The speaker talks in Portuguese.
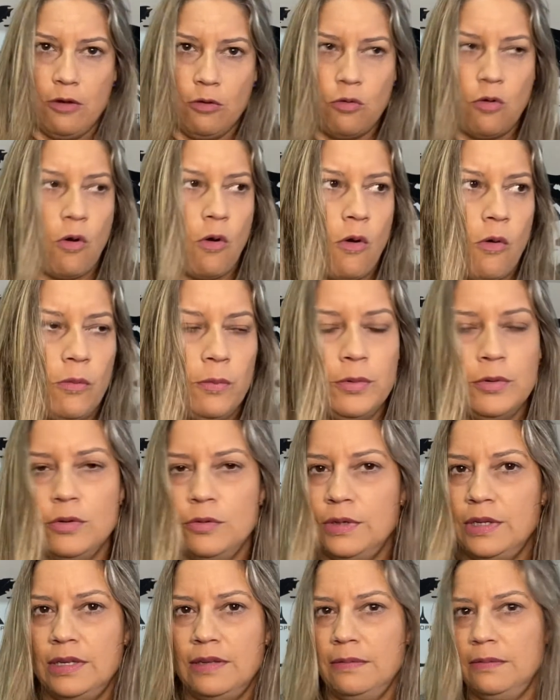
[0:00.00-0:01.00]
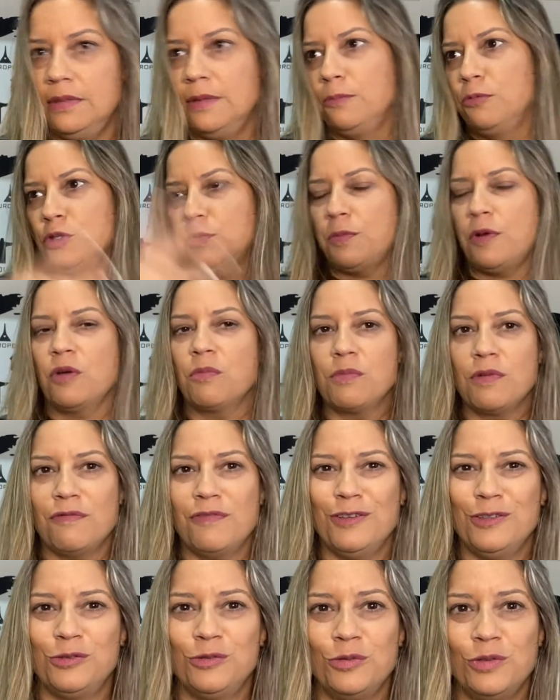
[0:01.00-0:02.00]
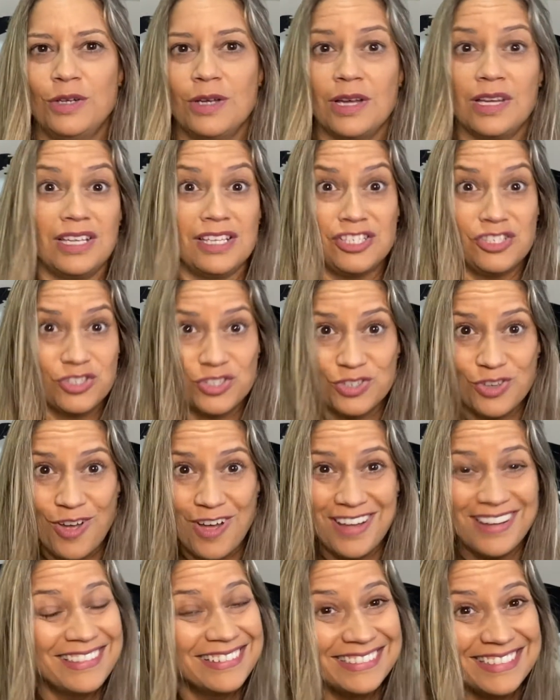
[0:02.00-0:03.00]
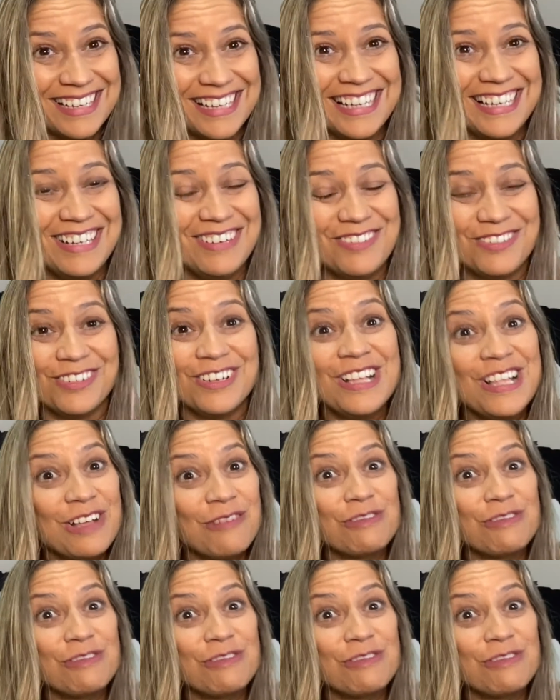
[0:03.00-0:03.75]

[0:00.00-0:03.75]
eu compro e depois pago minha fatura. E só não.